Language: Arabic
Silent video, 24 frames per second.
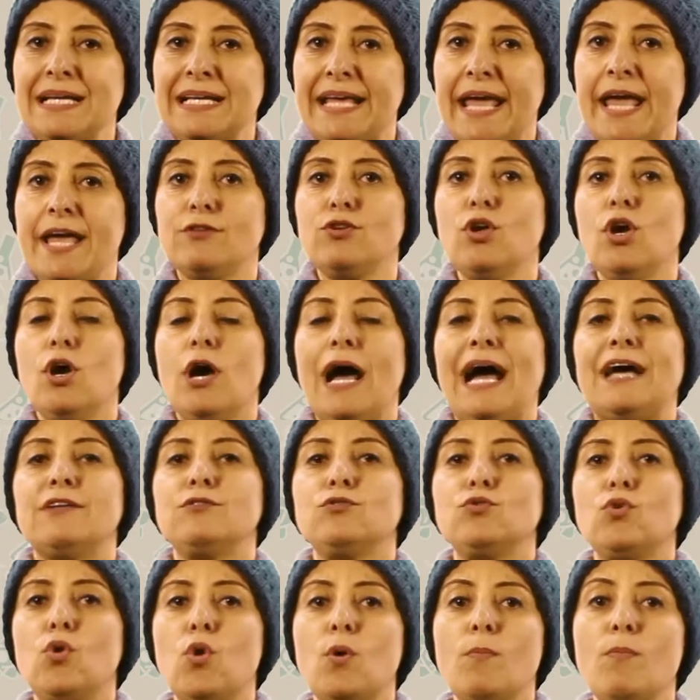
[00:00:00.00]
جاد
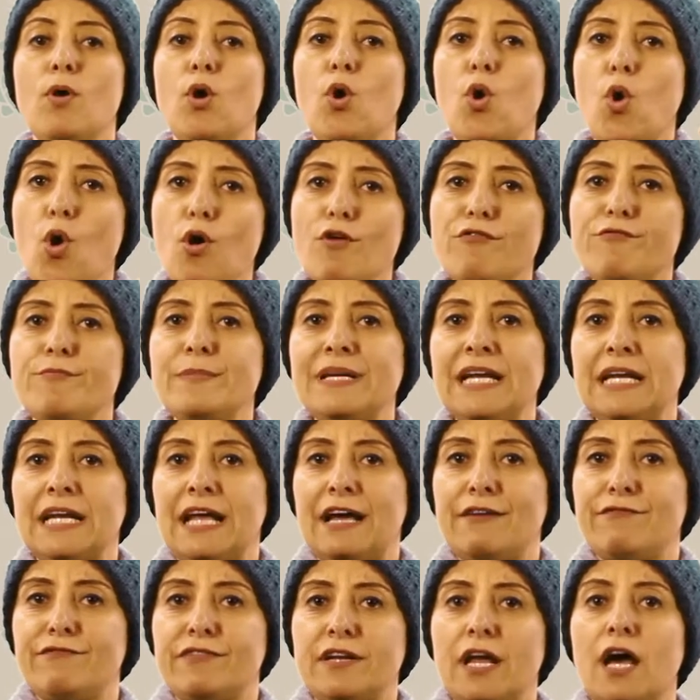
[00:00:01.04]
عندهم خوف من
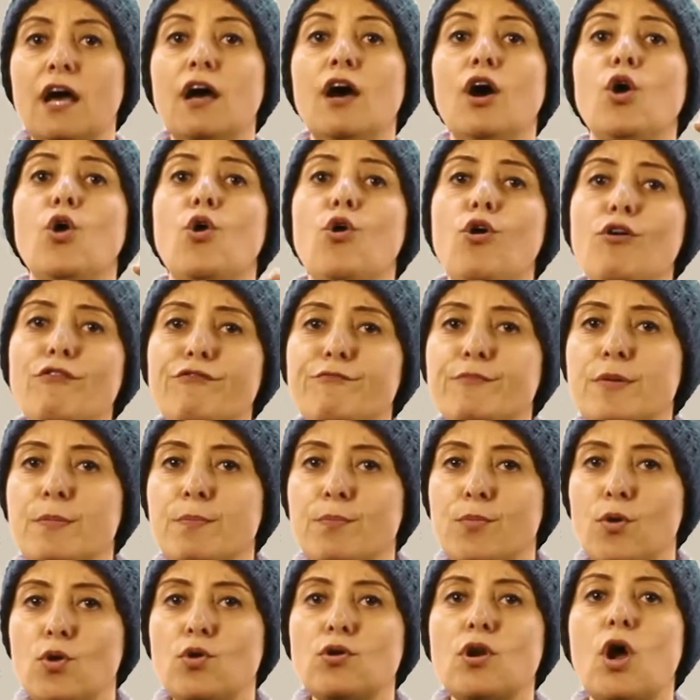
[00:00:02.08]
الغفلة خوف من
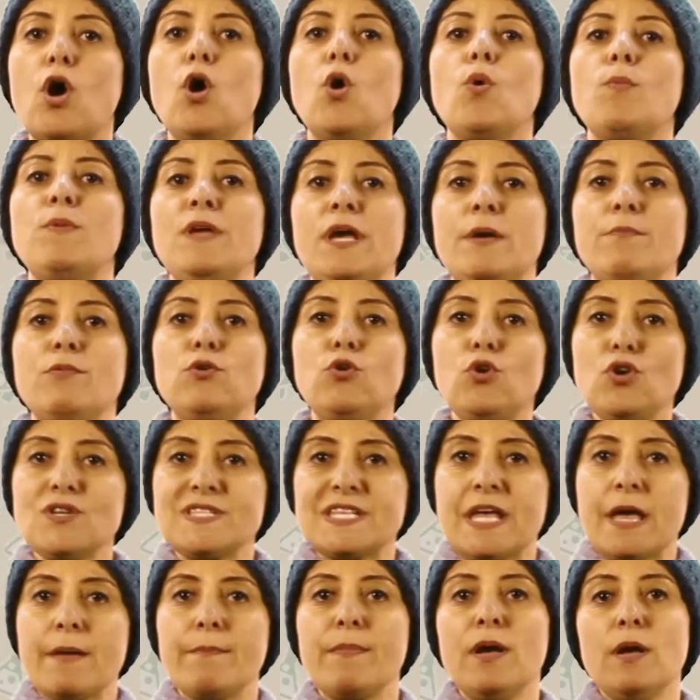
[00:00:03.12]
بكرة وبيعملوا
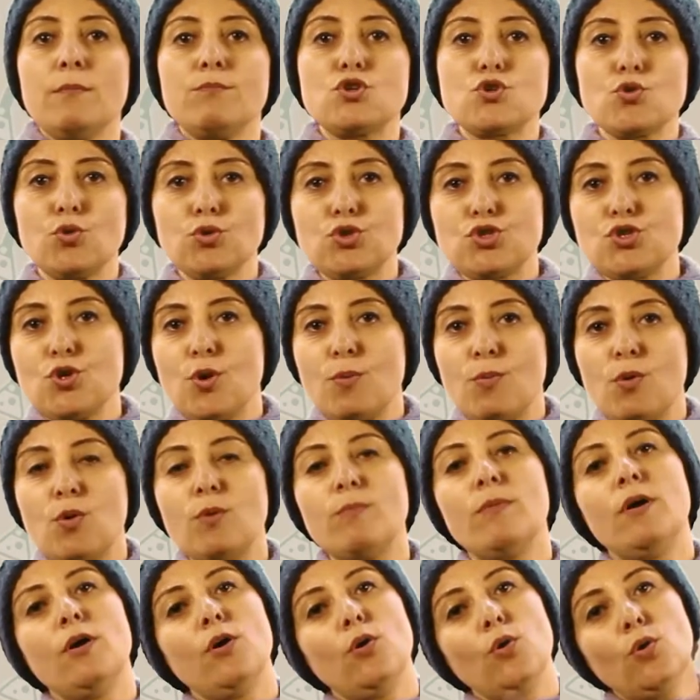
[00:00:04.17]
حساب مش قوت يومهم
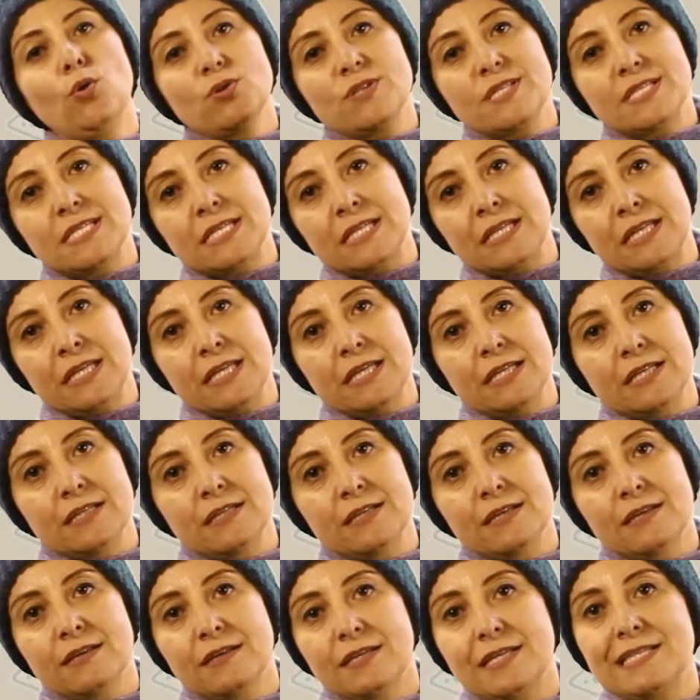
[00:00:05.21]
قوت سنين
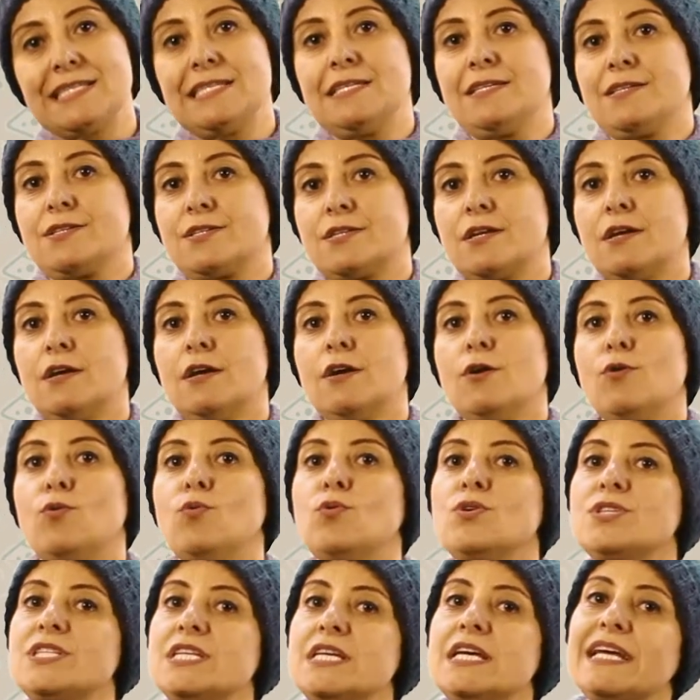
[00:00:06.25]
كتير
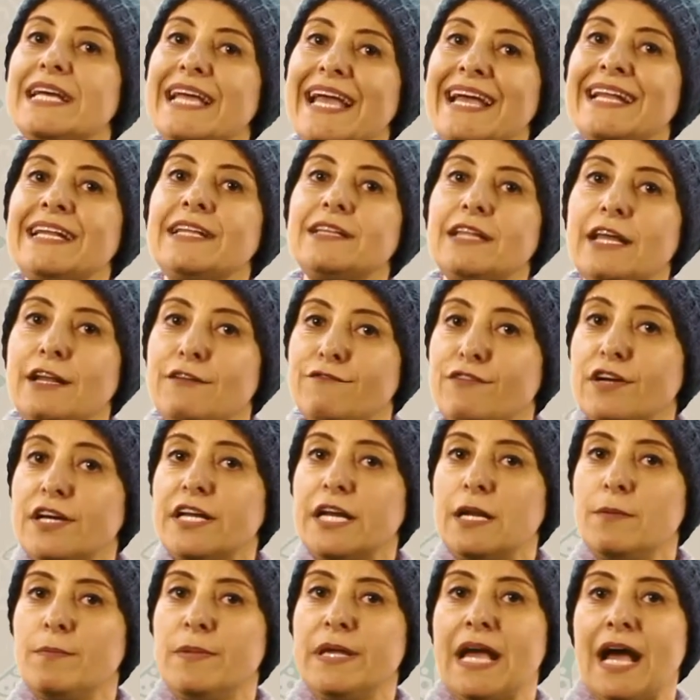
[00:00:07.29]
ودي كانت الفكر
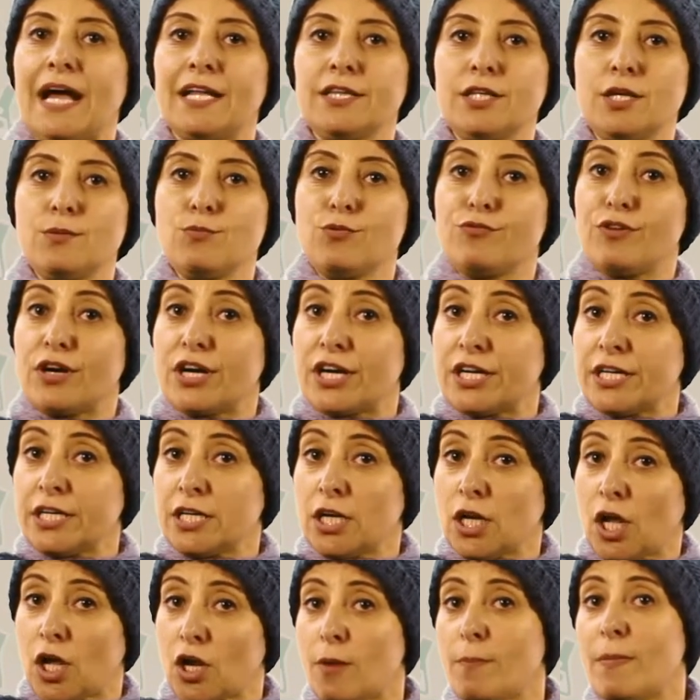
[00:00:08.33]
البيئي عند المفكرين
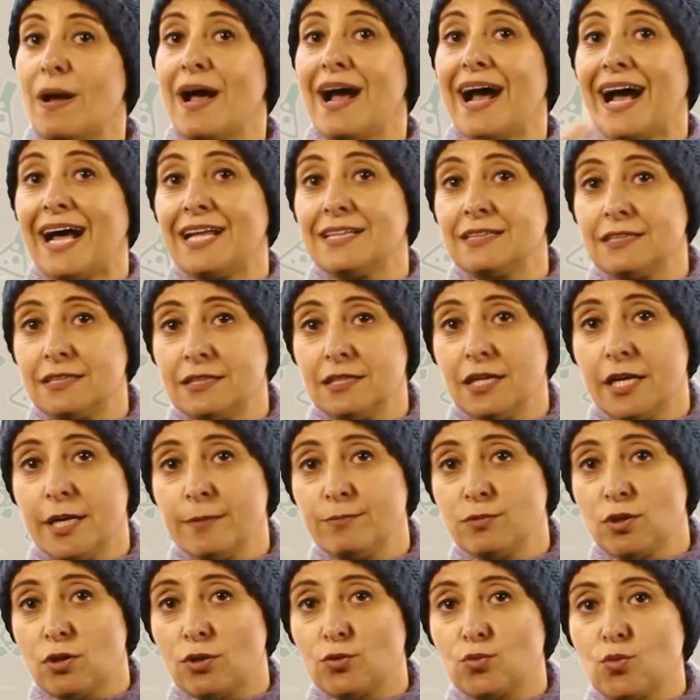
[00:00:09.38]
العرب عند
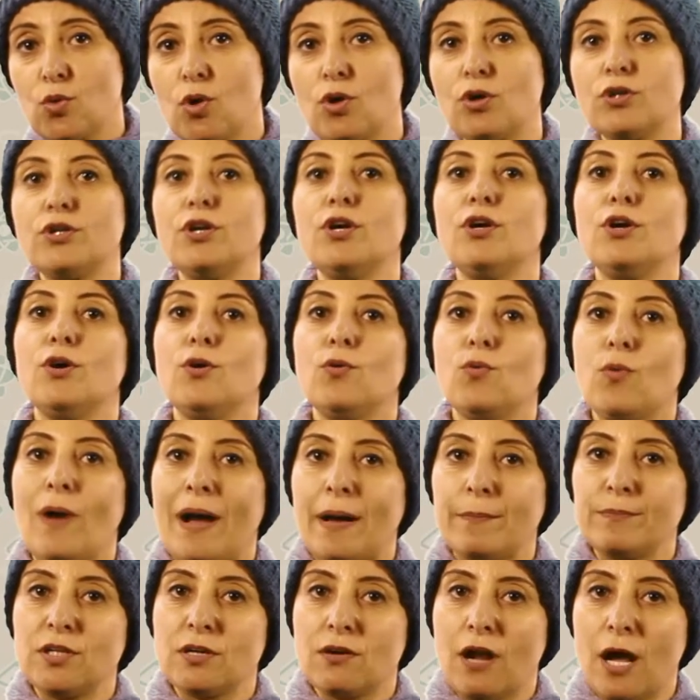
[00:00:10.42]
ابن رضوان
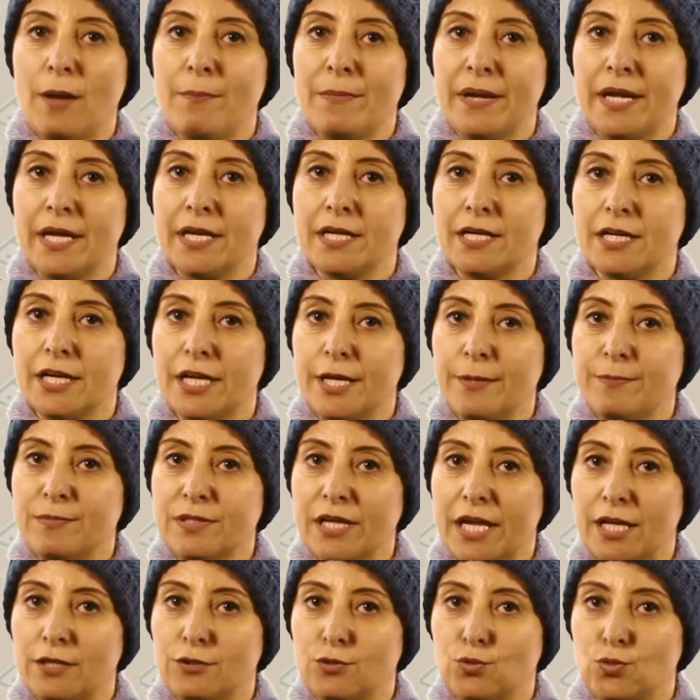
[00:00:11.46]
وعبد الرحمن ابن
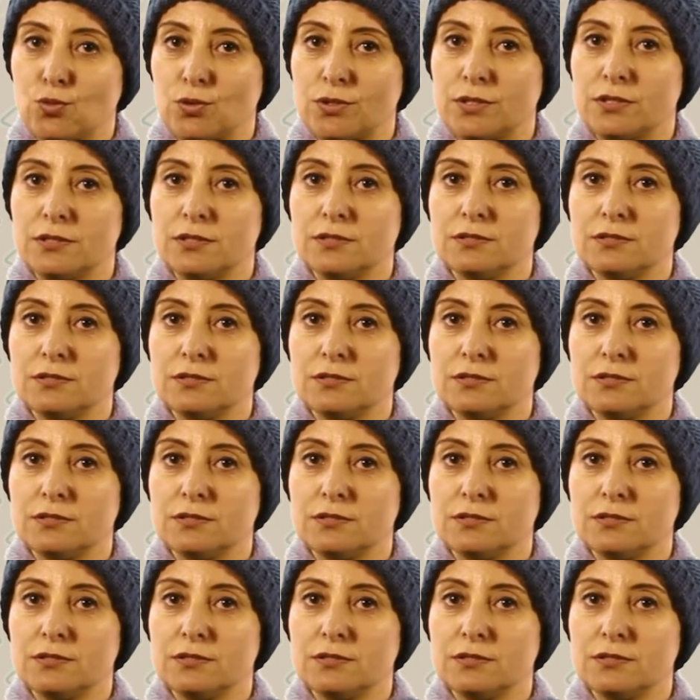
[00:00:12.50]
خلدون